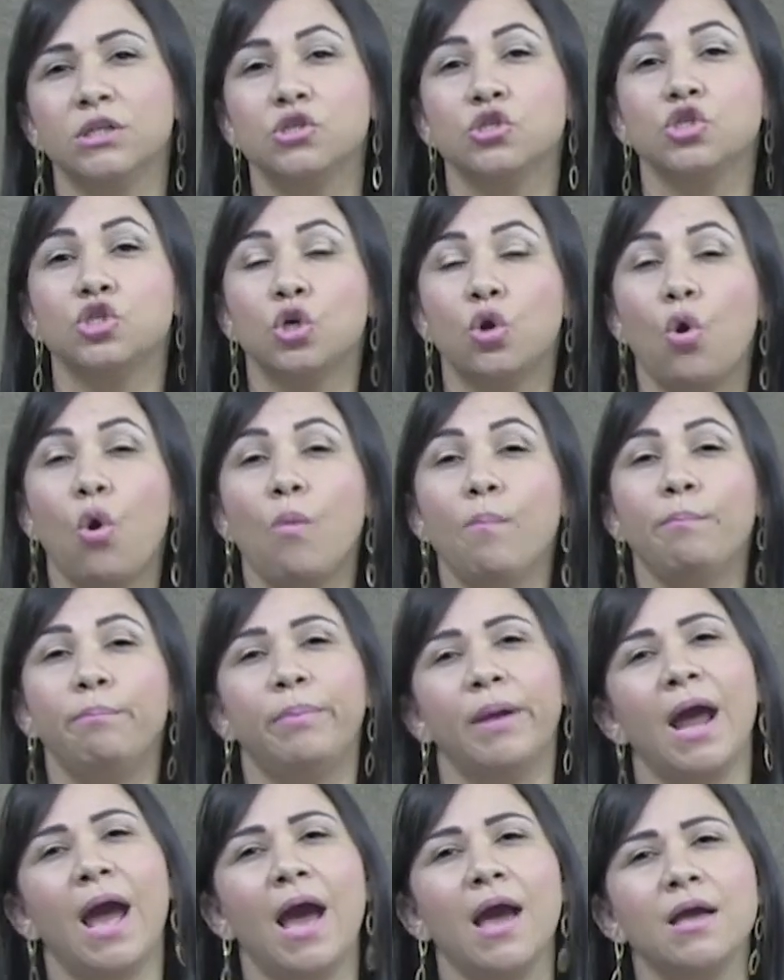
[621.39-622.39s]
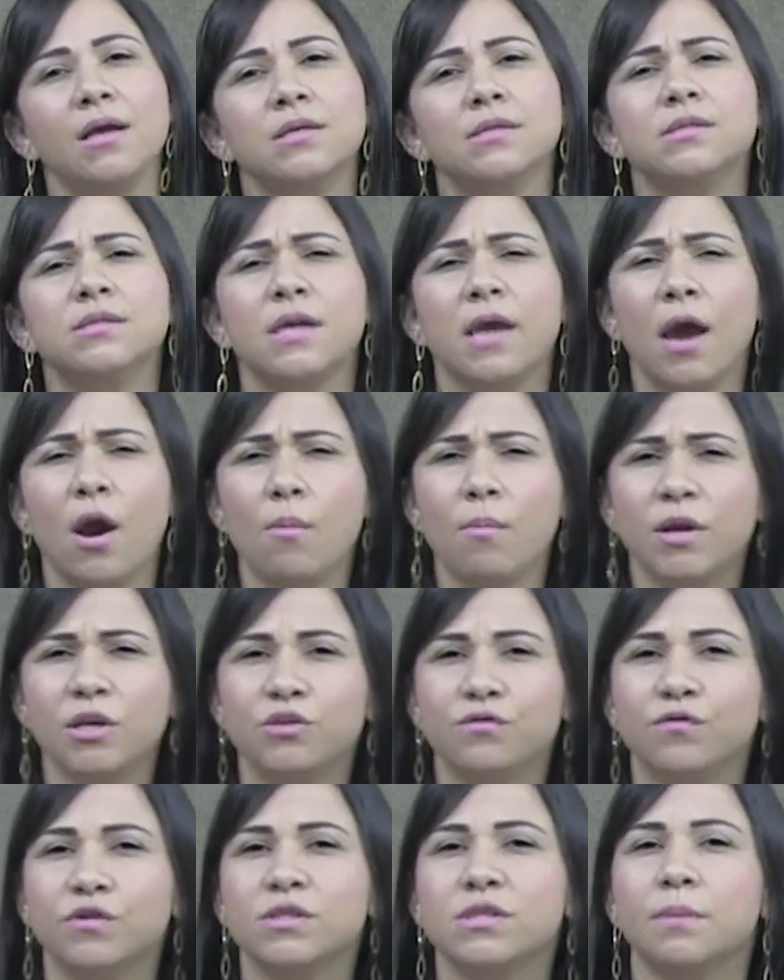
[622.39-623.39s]
antes de comprar, se
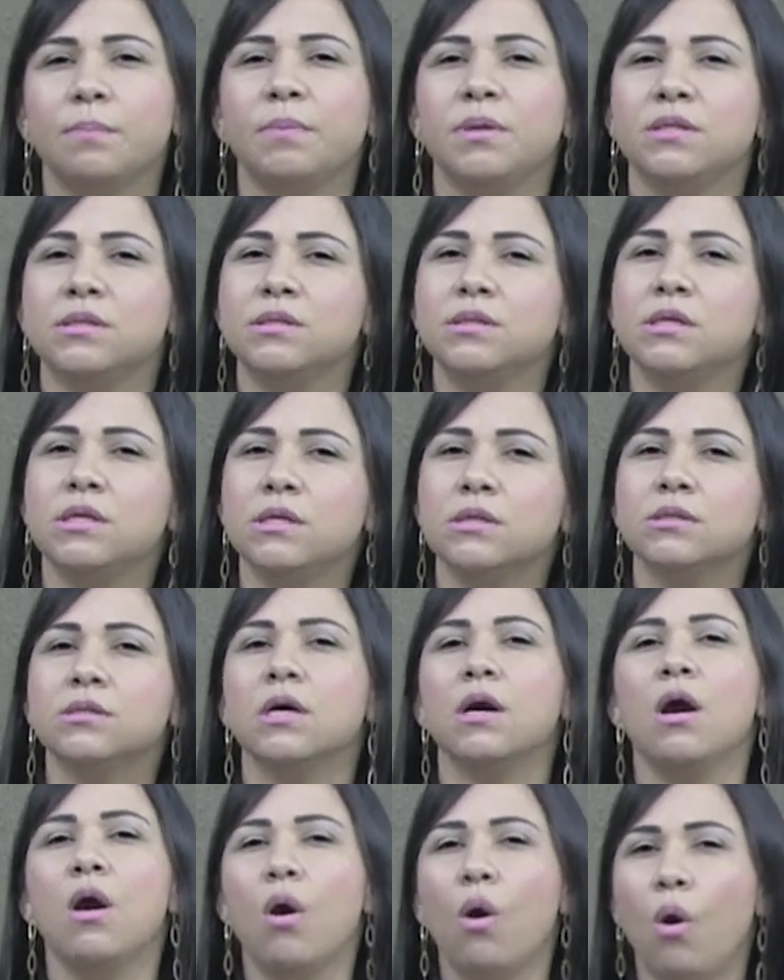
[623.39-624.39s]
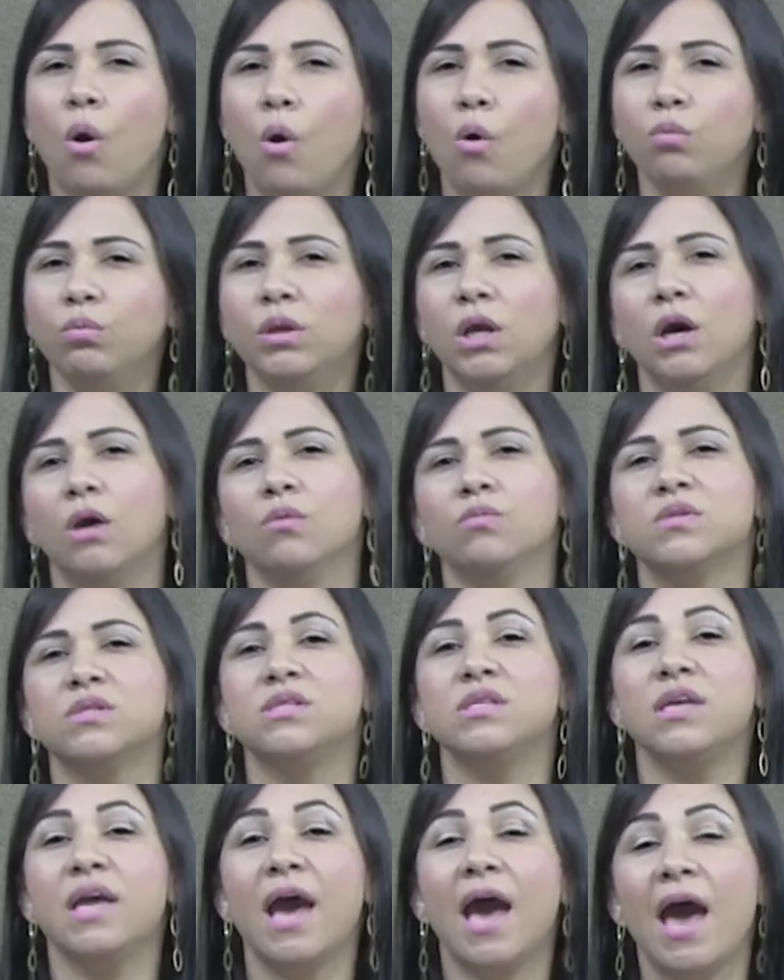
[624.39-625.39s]
realmente você precisa ou não,
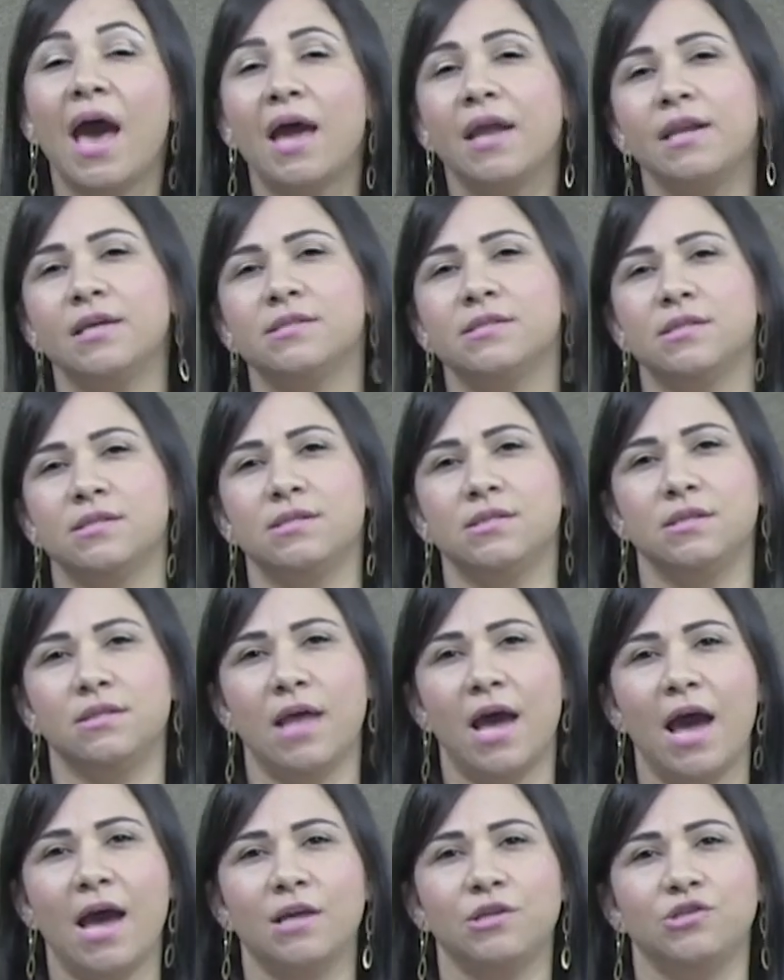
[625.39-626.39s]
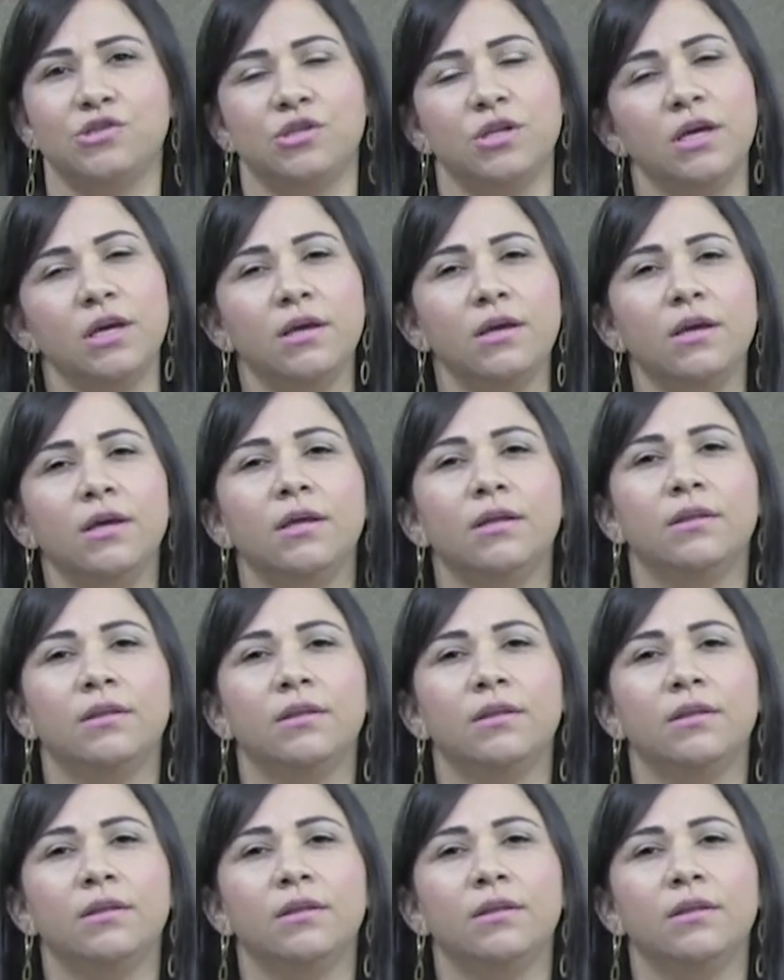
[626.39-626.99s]
se há necessidade né?